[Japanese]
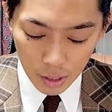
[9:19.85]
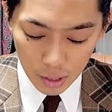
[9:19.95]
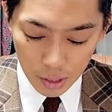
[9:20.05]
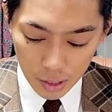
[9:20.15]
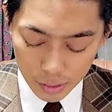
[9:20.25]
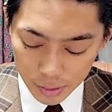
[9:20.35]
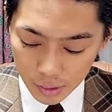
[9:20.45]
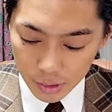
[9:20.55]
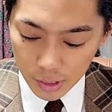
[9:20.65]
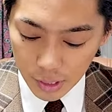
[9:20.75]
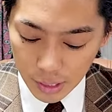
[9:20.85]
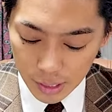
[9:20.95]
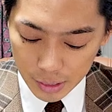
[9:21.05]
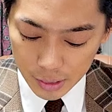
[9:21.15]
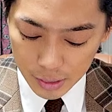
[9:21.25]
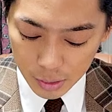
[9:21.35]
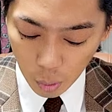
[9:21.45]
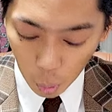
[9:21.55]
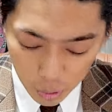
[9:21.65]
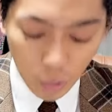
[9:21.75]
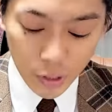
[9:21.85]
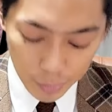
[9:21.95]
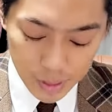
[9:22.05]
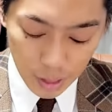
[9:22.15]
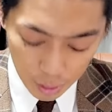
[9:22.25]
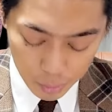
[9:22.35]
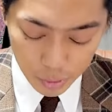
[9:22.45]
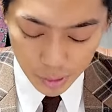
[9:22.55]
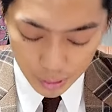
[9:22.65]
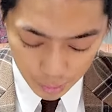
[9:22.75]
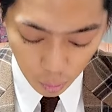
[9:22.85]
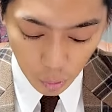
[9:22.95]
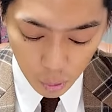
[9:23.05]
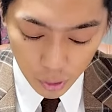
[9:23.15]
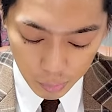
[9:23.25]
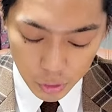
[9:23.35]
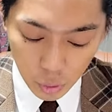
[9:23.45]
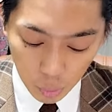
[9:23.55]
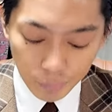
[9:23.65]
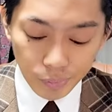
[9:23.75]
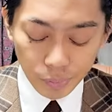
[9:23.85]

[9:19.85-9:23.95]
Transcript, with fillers: えー、続いて、国語いきますか。文系で。国語いきましょう。